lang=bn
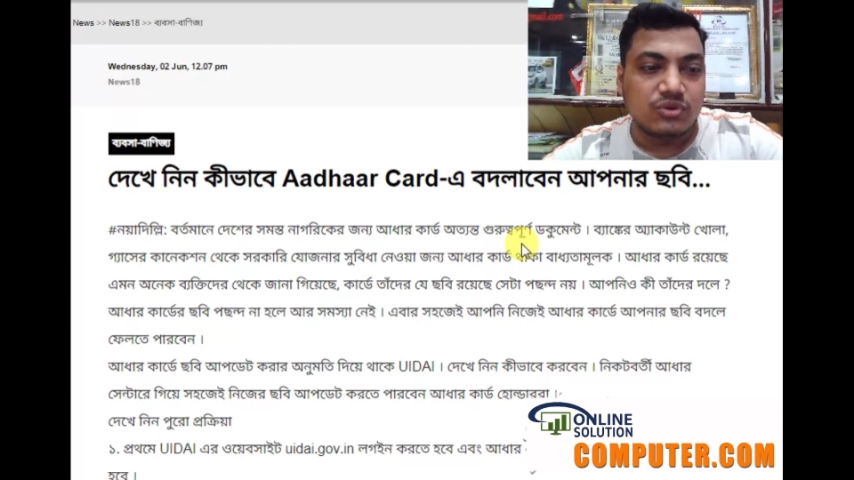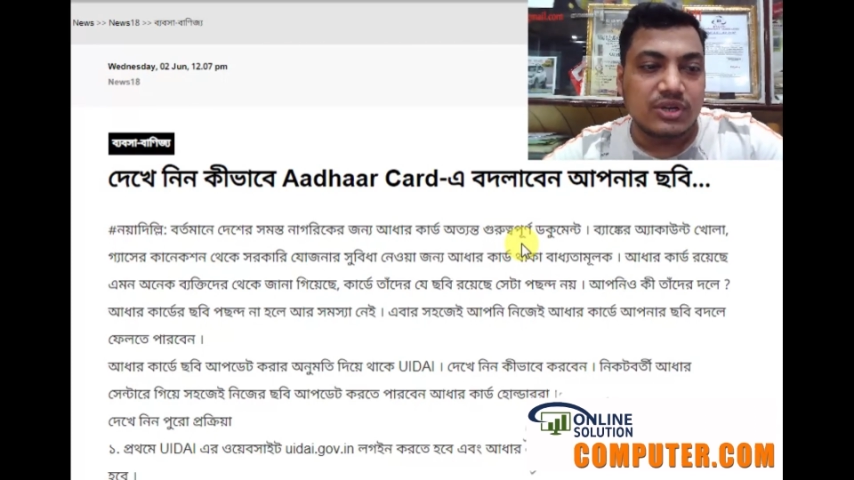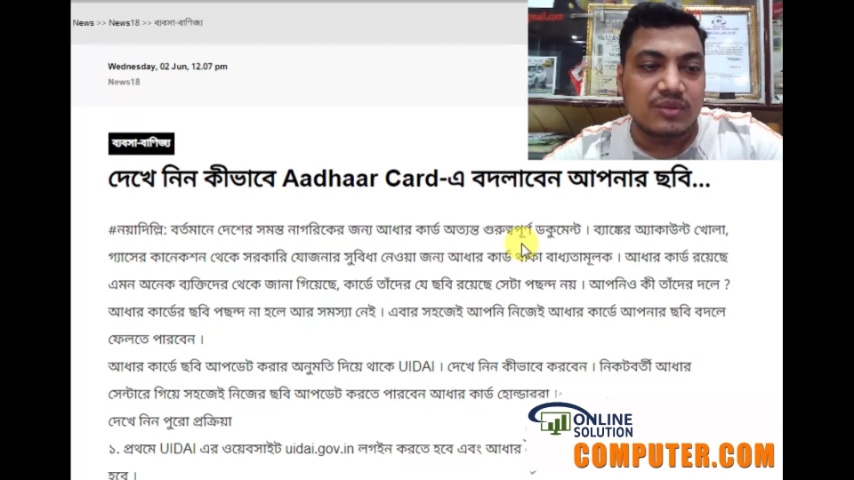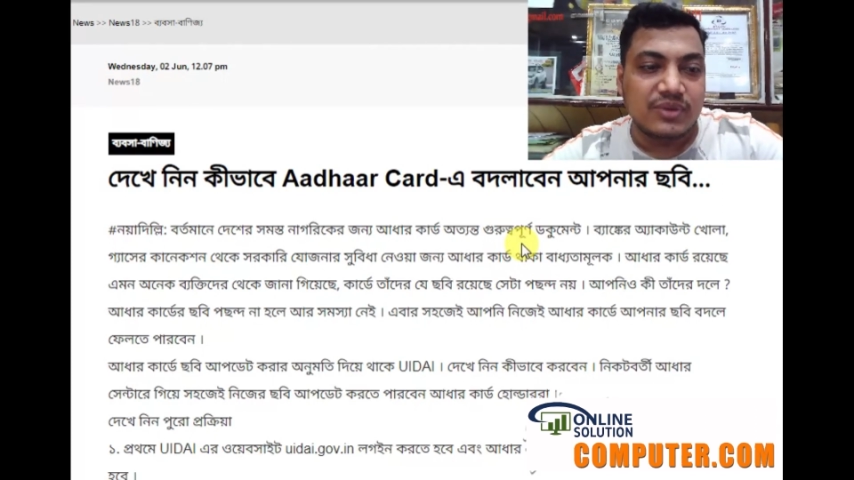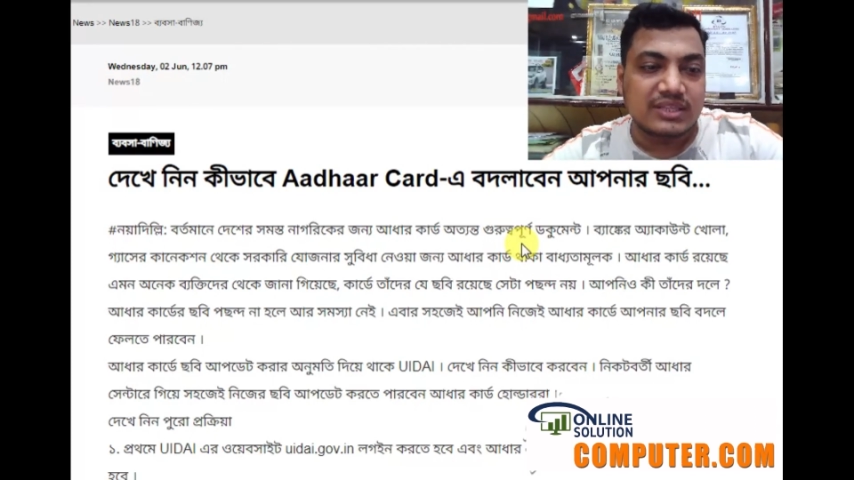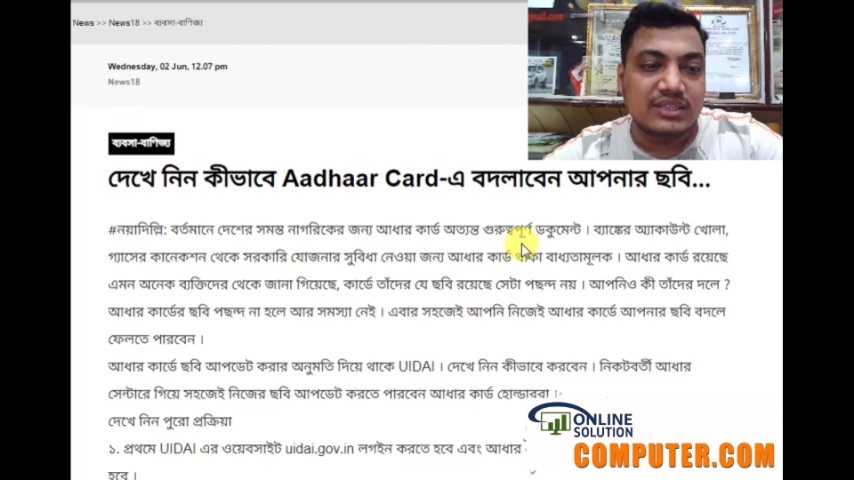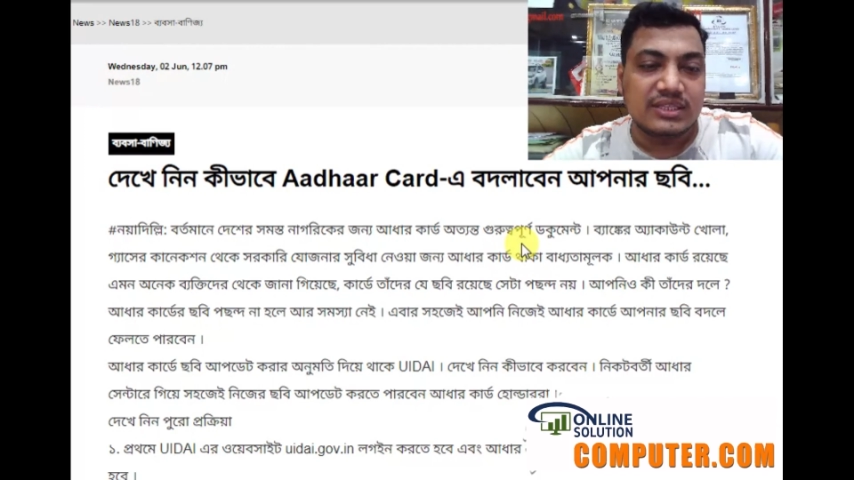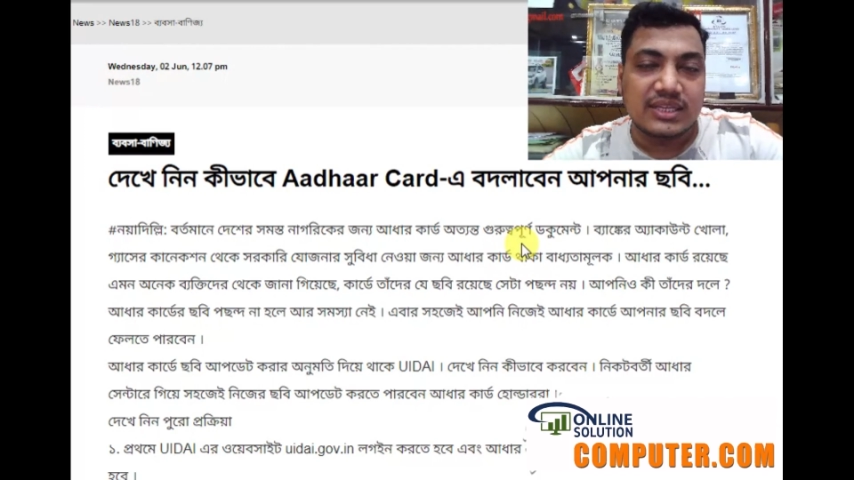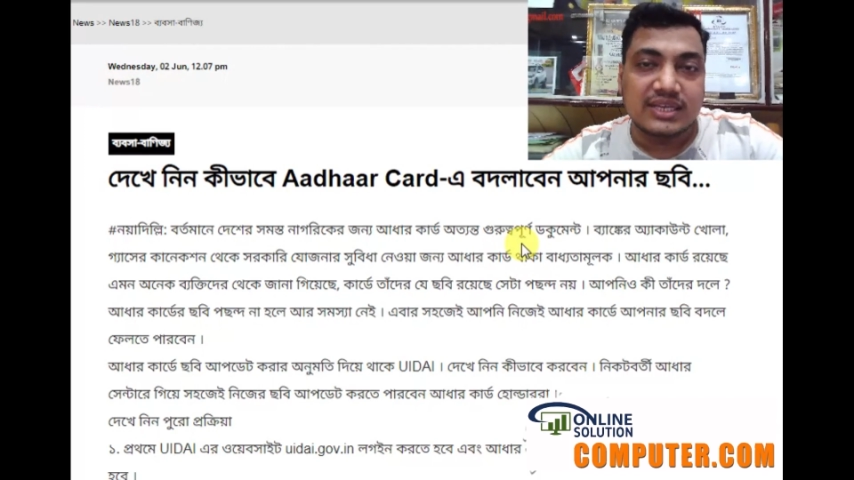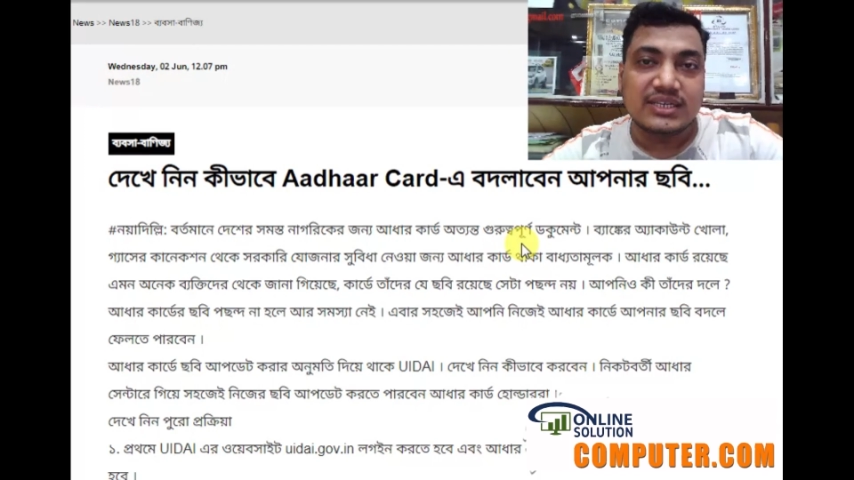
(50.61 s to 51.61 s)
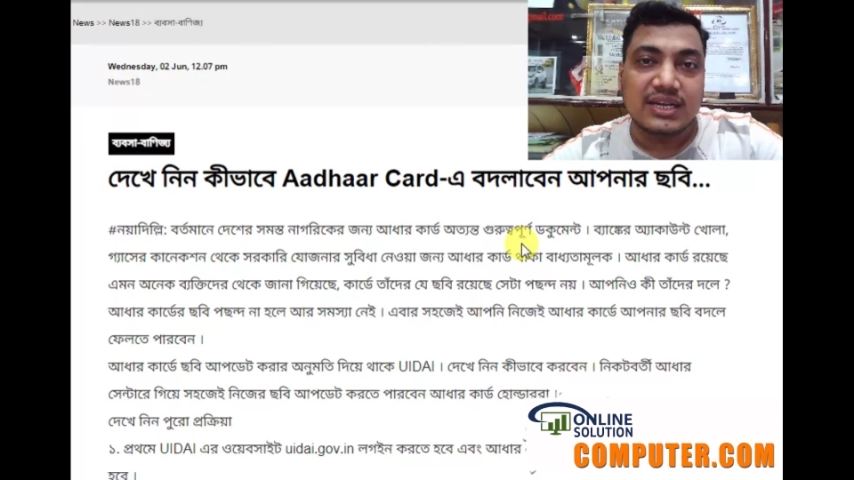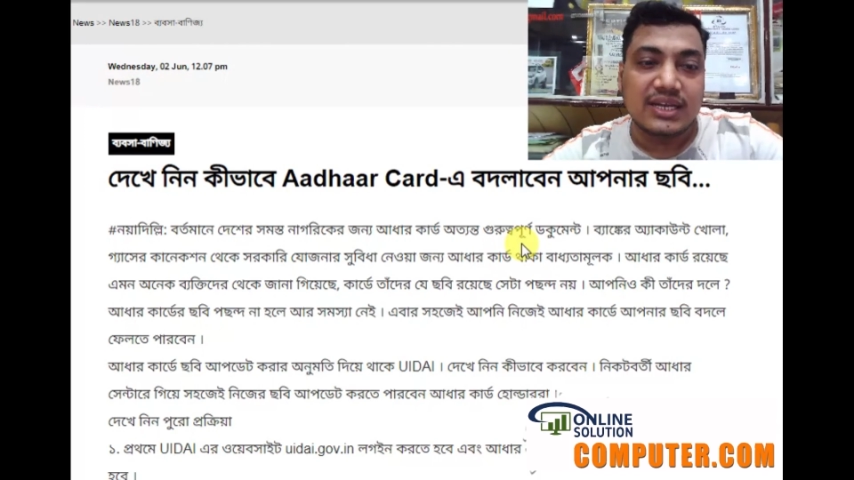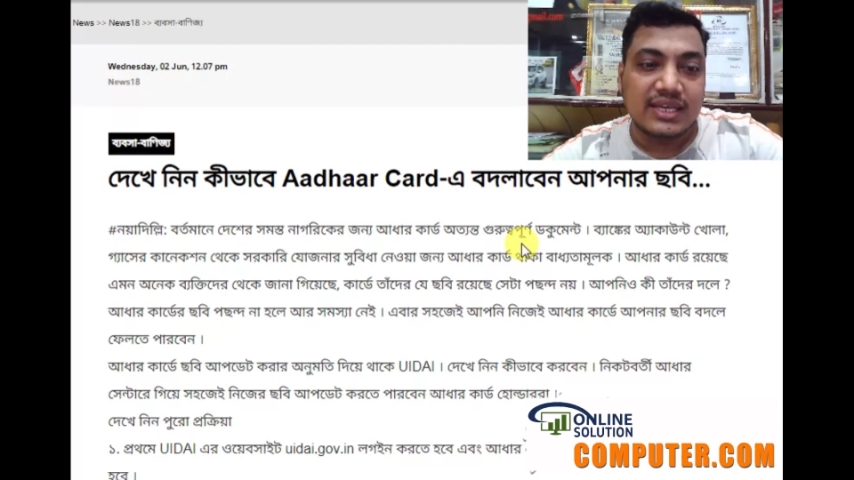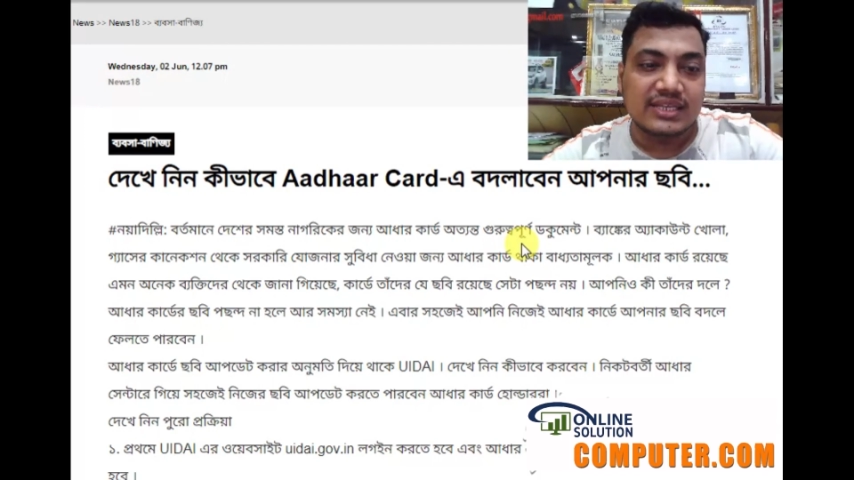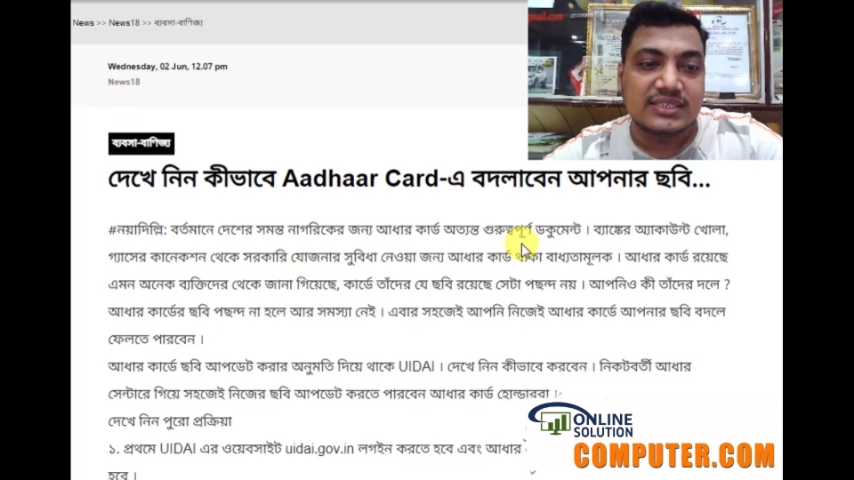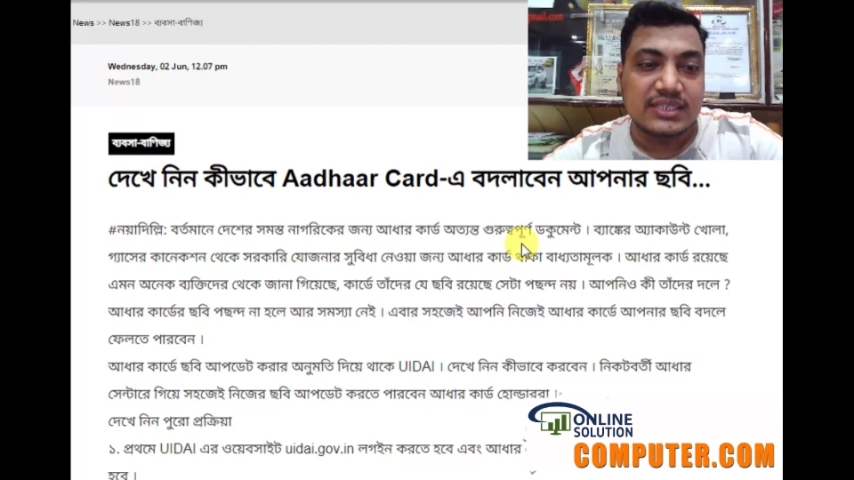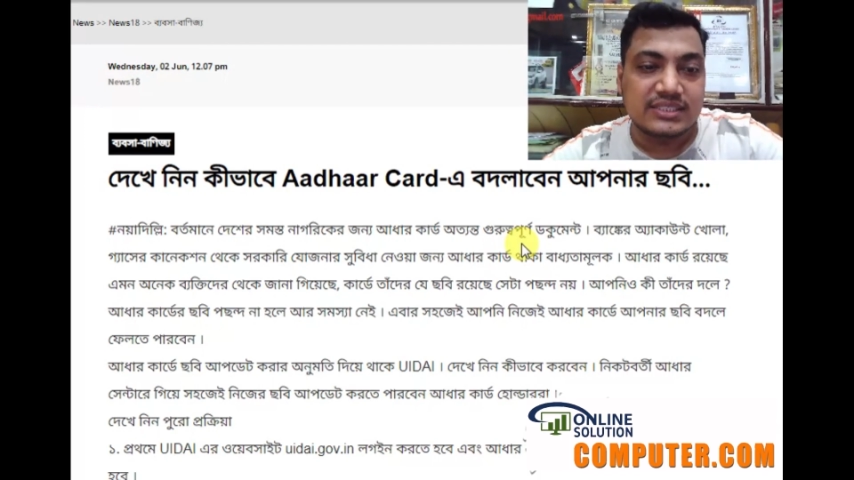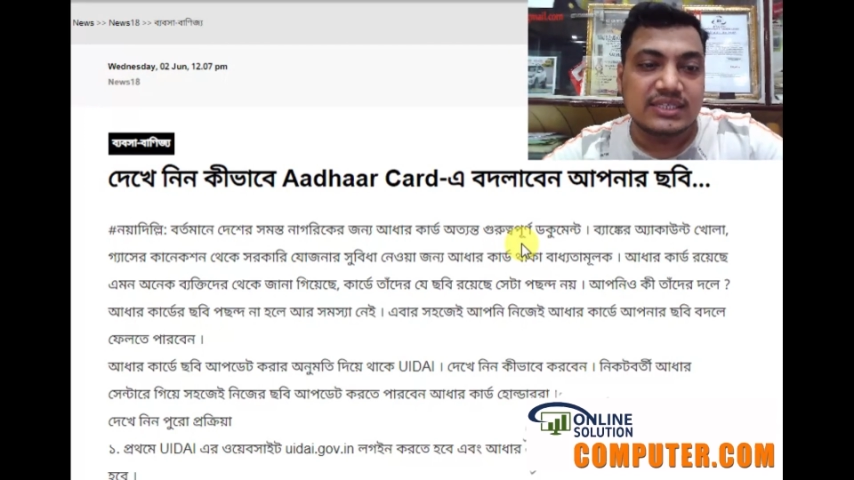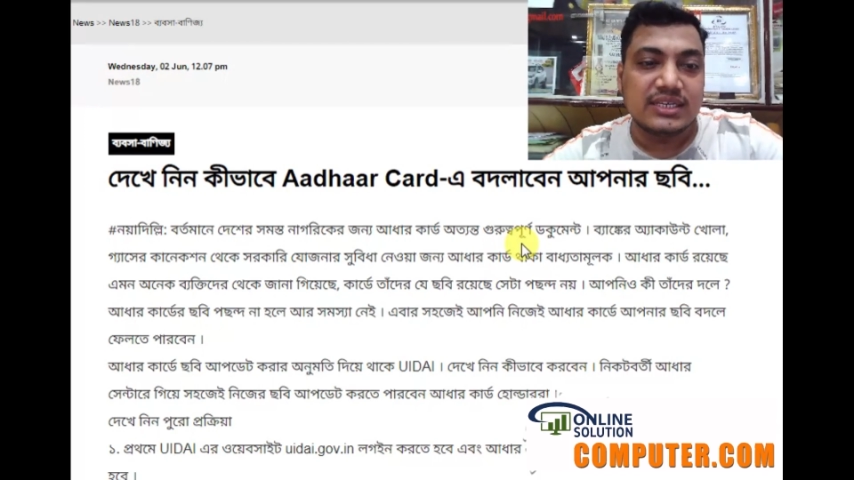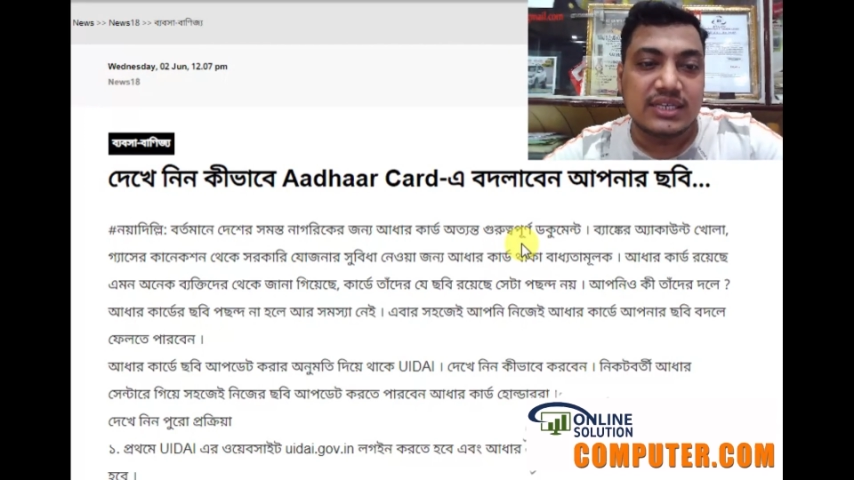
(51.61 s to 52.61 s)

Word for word: অনেক ব্যক্তি থেকে জানা গিয়েছে যে